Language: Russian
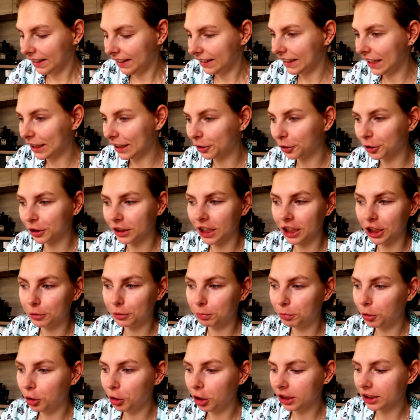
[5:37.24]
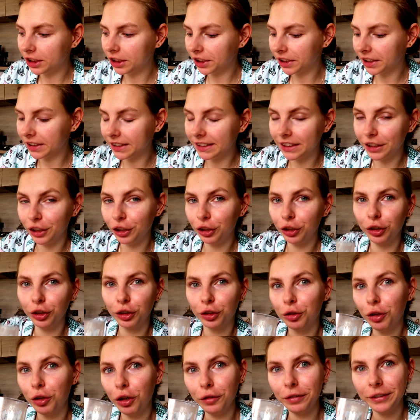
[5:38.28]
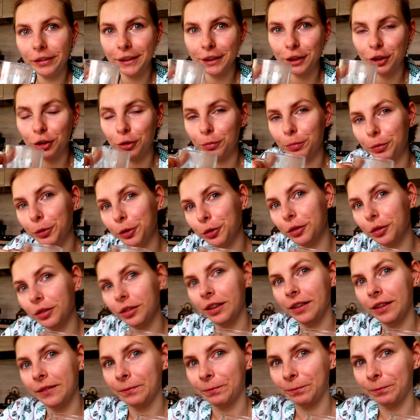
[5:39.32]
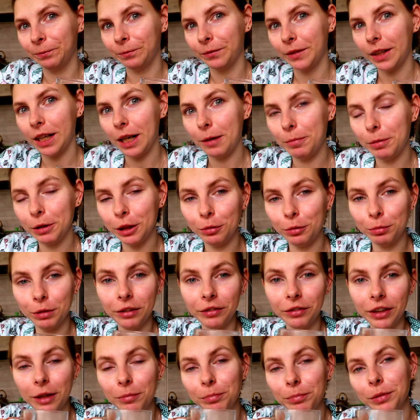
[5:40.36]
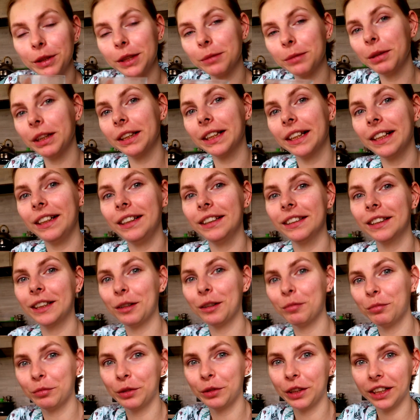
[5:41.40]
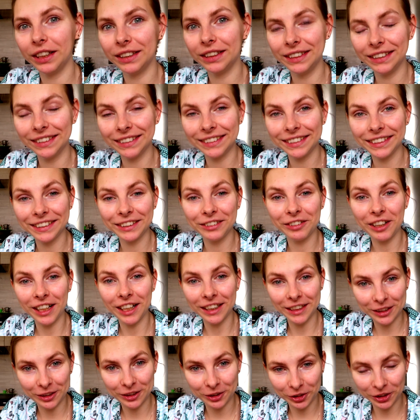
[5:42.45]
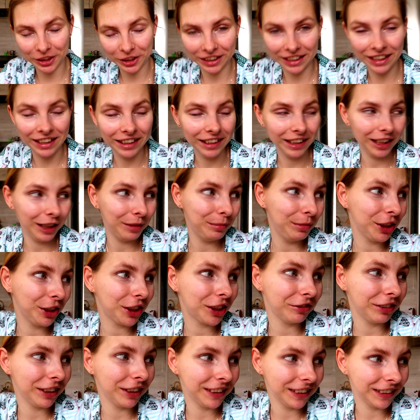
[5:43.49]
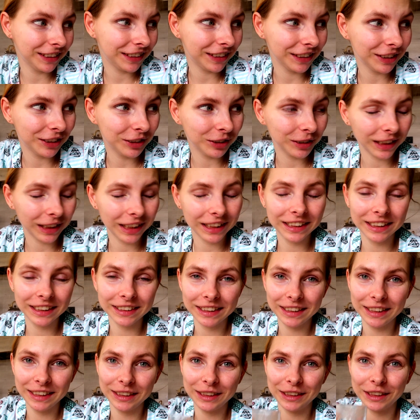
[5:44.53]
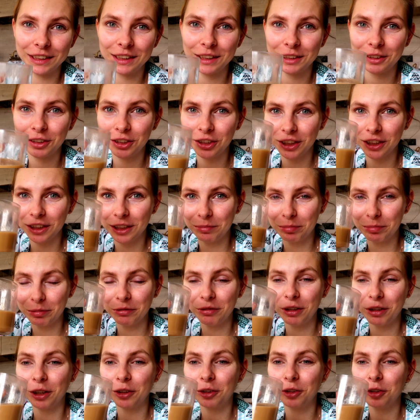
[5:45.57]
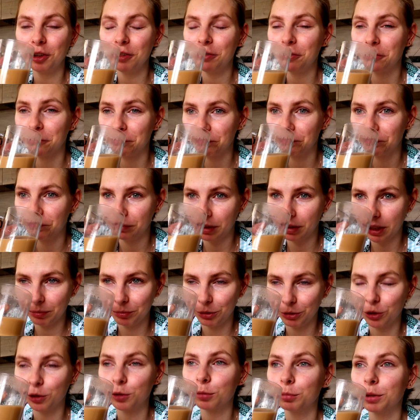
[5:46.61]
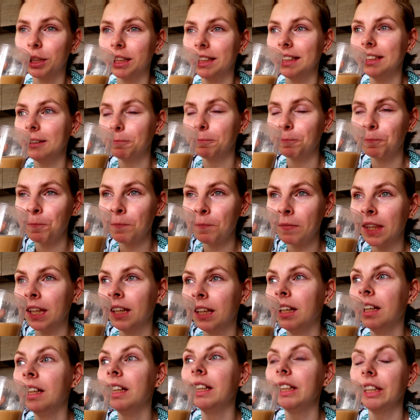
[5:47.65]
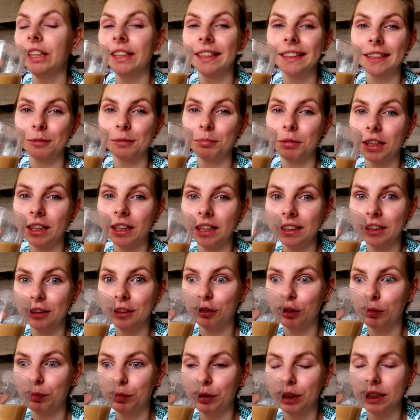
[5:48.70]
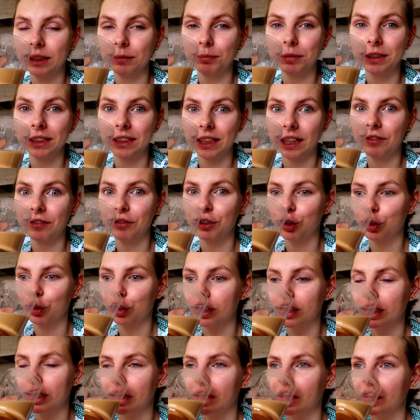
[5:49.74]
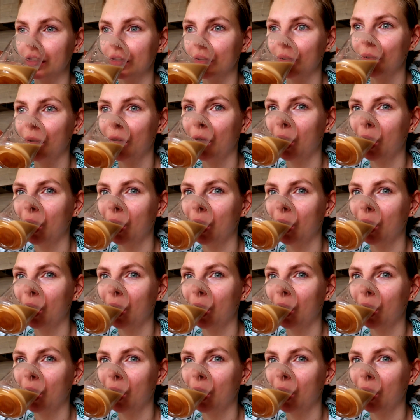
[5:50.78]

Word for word: Я тут, значит, пончики делаю, кофе сижу, пью. А потом на время посмотрела, там у меня 11.20 уже. А Миша в 11.40 на занятии. Короче, я допиваю кофе. пять минут у меня есть. И на самокате его быстрее везу на занятия.